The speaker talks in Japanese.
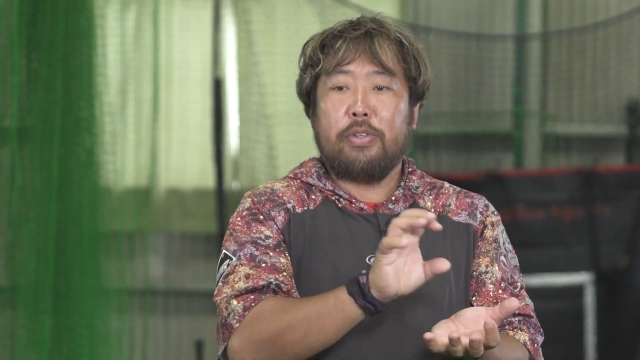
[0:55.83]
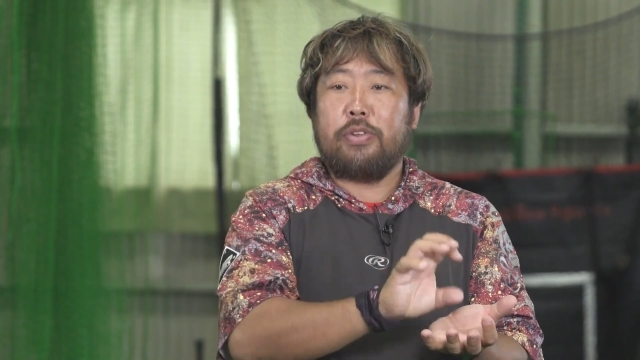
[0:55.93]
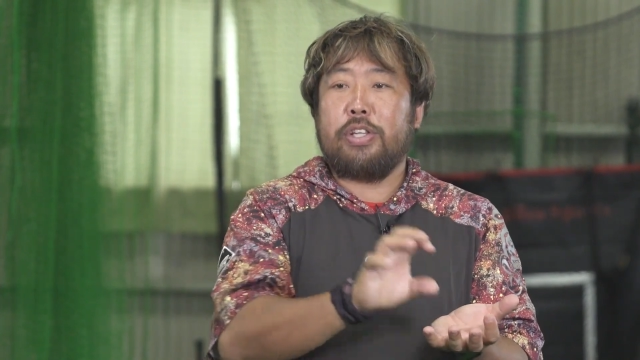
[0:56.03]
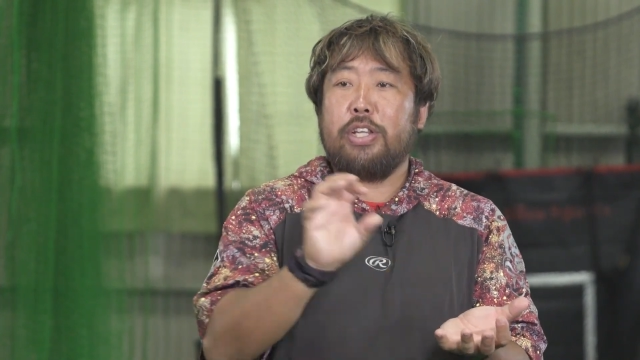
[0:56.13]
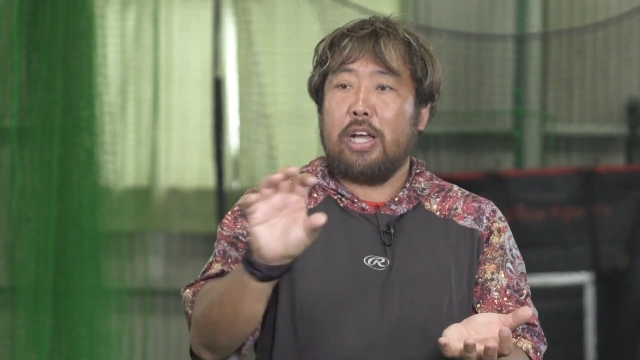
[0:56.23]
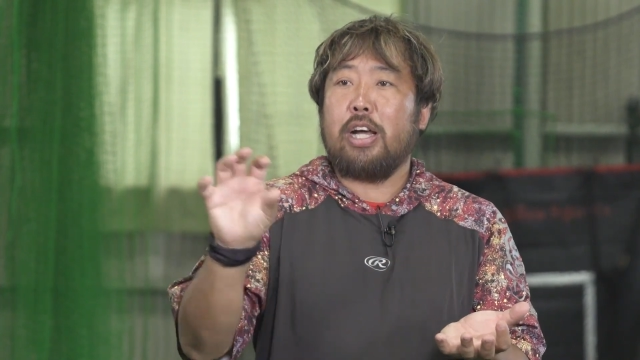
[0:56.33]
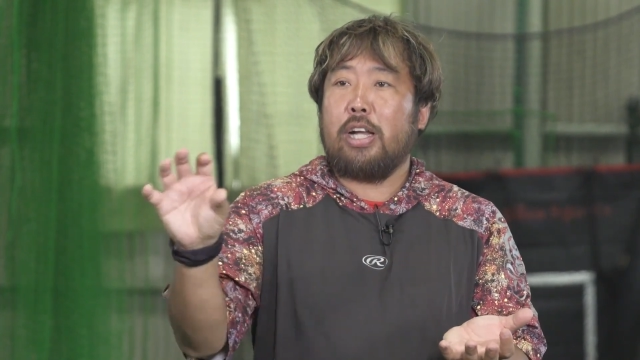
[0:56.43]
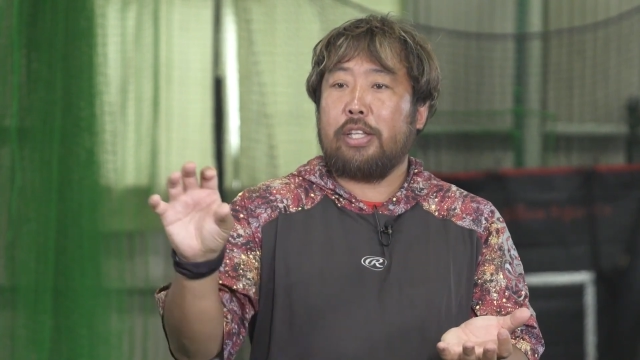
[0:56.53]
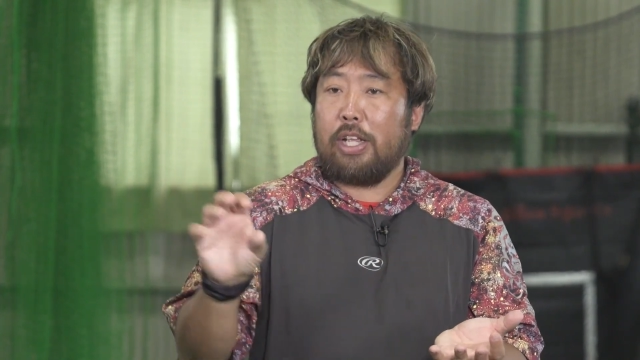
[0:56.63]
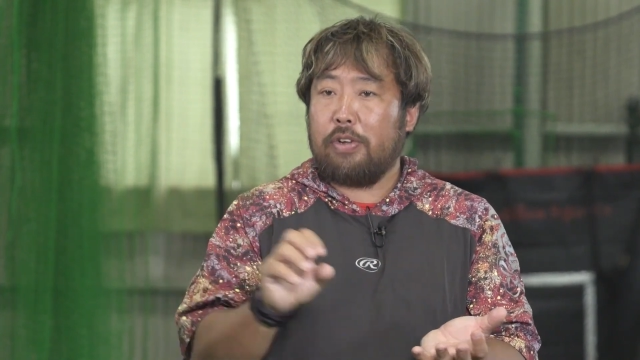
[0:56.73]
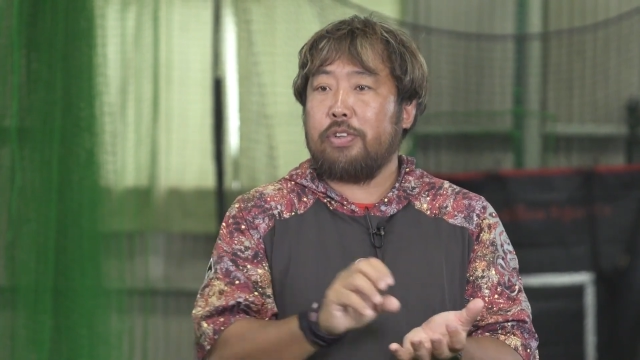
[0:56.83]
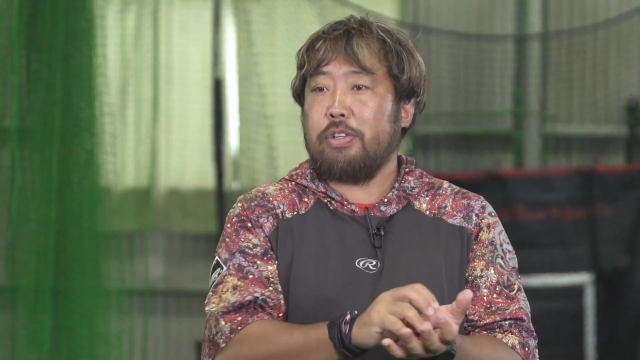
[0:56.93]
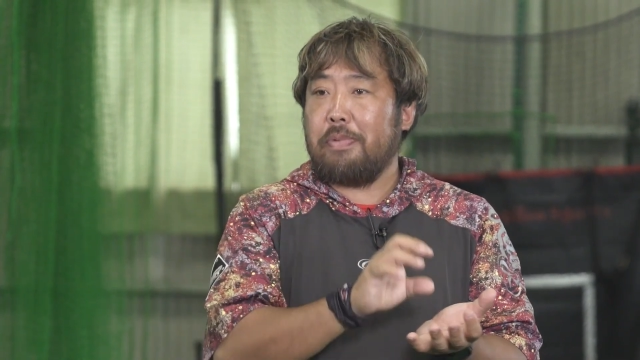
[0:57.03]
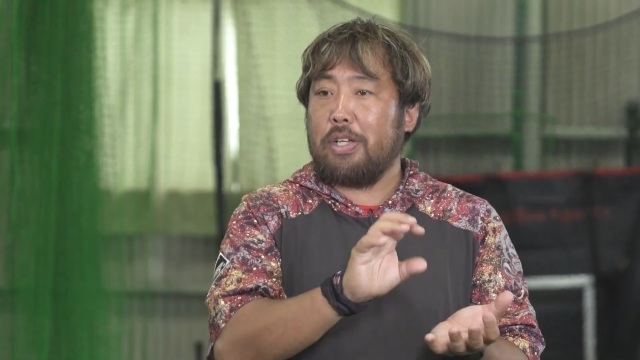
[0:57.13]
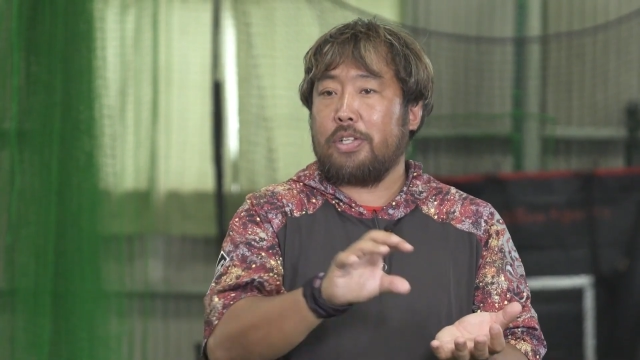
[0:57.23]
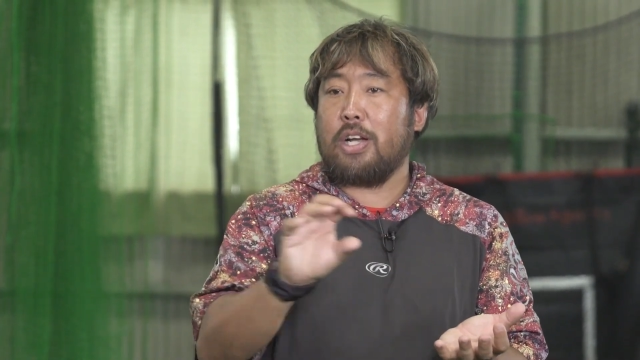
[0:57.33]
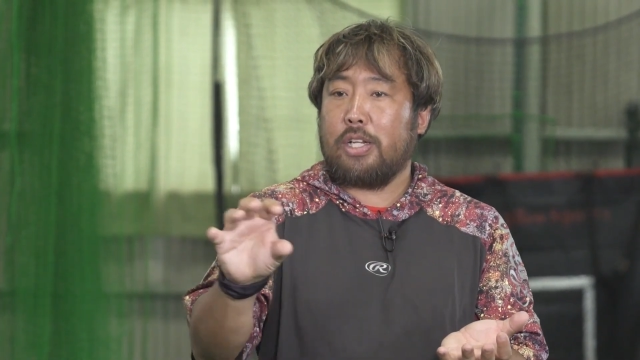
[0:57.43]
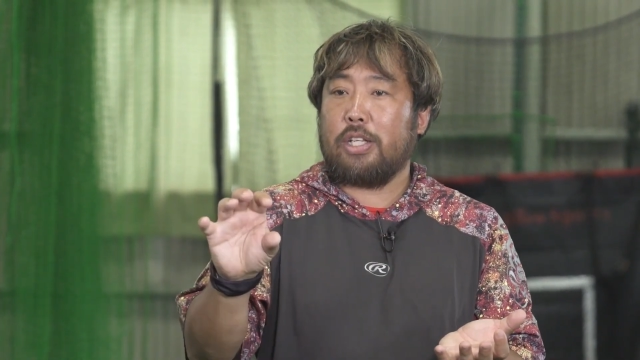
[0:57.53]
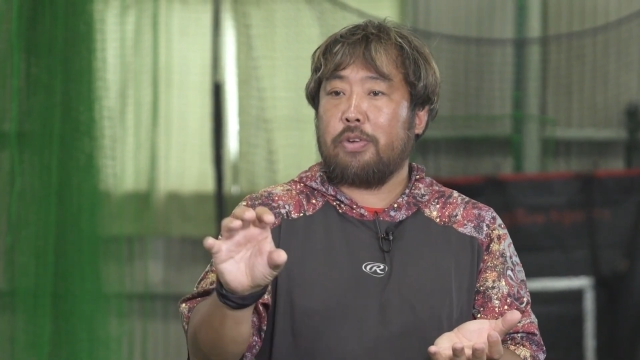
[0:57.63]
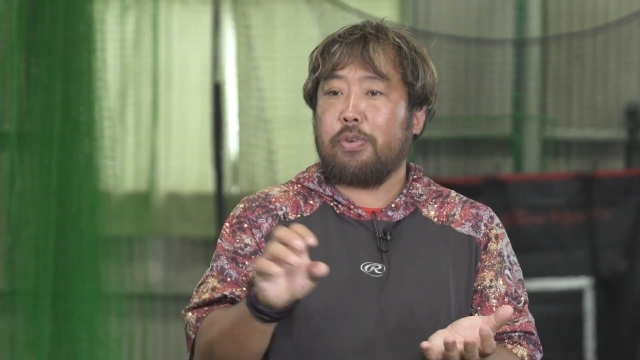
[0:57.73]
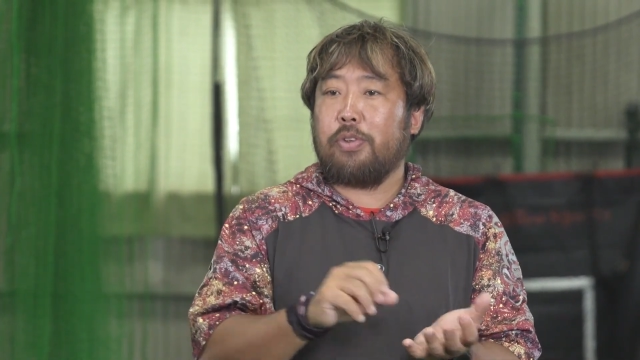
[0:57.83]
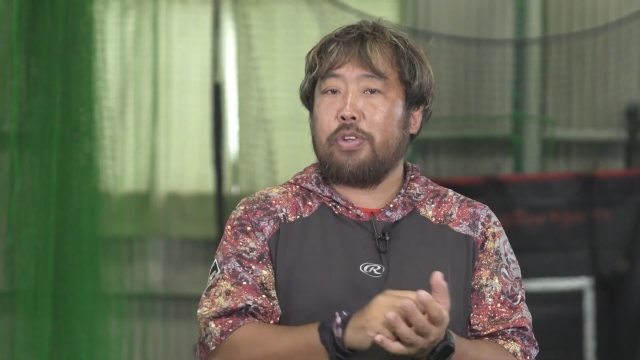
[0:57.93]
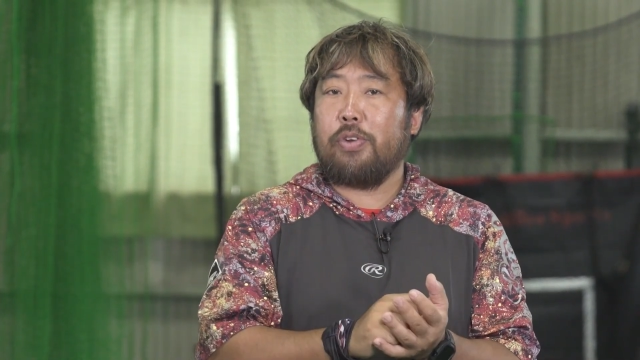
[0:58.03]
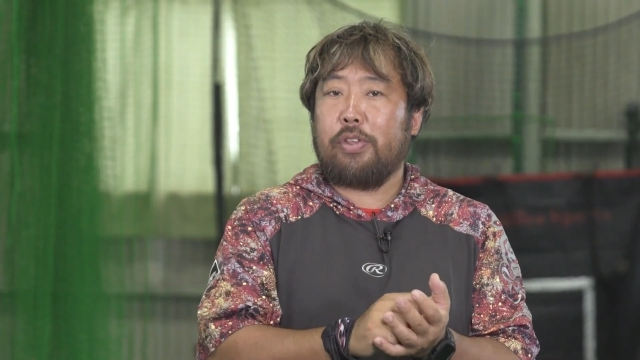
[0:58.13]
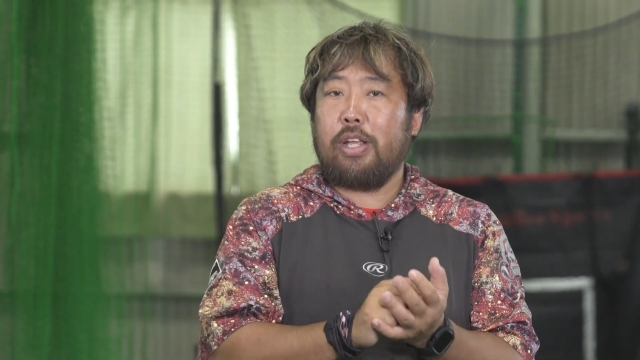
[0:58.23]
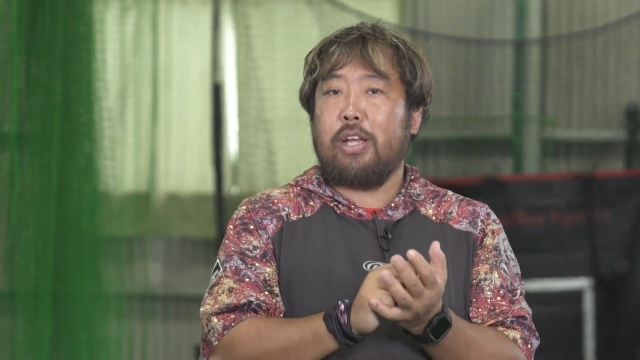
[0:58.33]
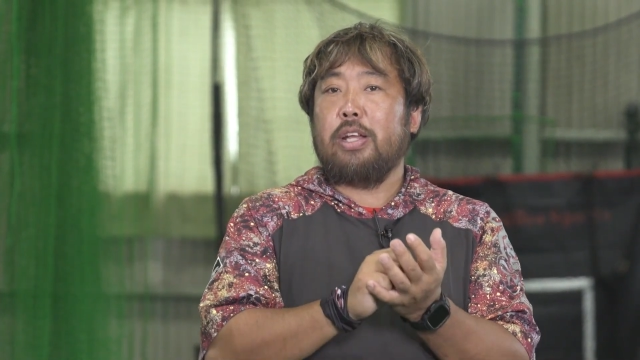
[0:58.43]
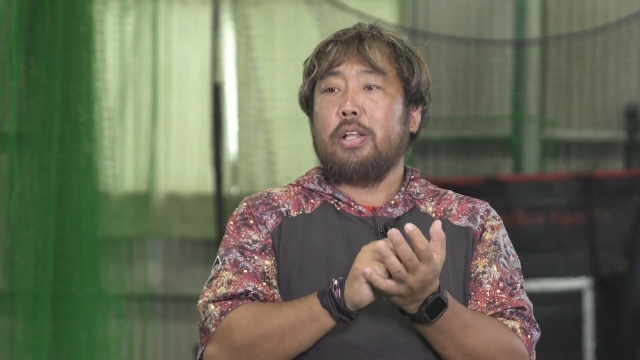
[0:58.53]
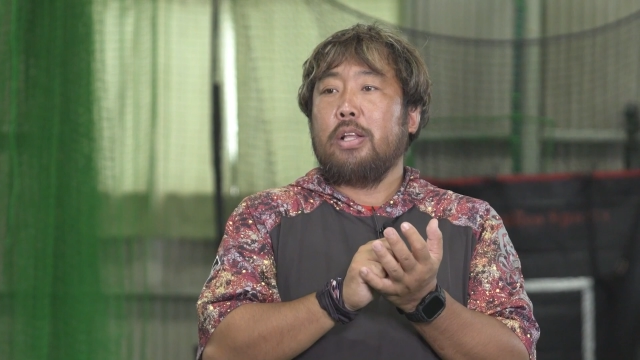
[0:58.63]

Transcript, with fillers: 後に上がっていくしベースが上がっていくことによって、